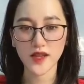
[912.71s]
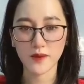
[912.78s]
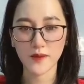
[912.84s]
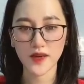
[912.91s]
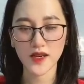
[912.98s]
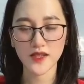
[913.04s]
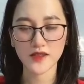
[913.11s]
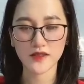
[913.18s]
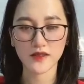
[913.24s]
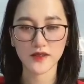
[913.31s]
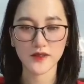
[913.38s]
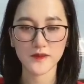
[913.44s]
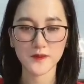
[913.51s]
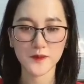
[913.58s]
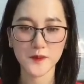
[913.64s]
cả mắt lên
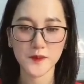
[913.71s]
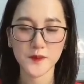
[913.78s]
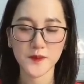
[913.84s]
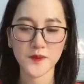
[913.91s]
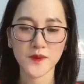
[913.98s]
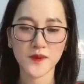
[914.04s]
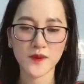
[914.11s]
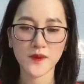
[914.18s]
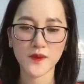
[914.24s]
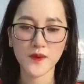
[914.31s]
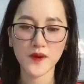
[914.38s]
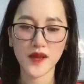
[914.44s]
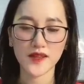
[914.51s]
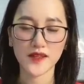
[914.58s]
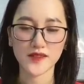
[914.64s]
trời
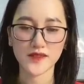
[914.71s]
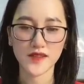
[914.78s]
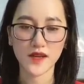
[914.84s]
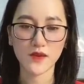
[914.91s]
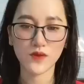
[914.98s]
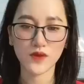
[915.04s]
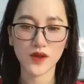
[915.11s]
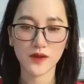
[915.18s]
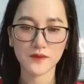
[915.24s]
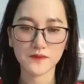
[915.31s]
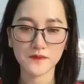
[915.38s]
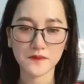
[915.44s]
Cô lại nhìn sang ngô nhầm